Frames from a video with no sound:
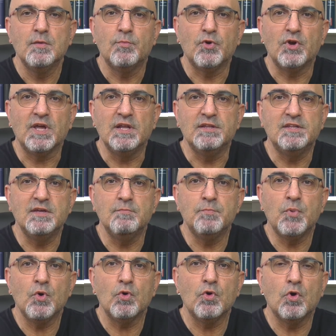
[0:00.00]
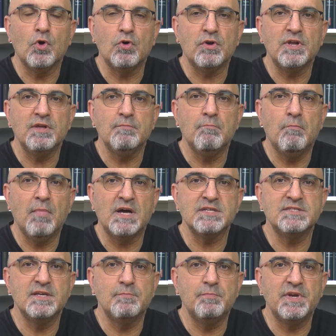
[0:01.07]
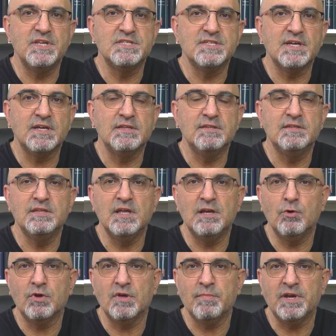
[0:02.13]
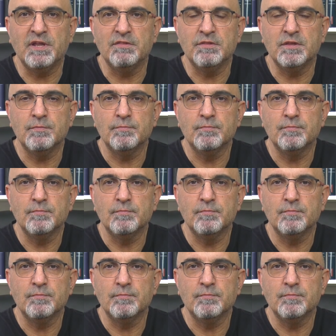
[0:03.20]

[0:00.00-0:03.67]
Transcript: porque el tiempo corre más deprisa de lo que parece.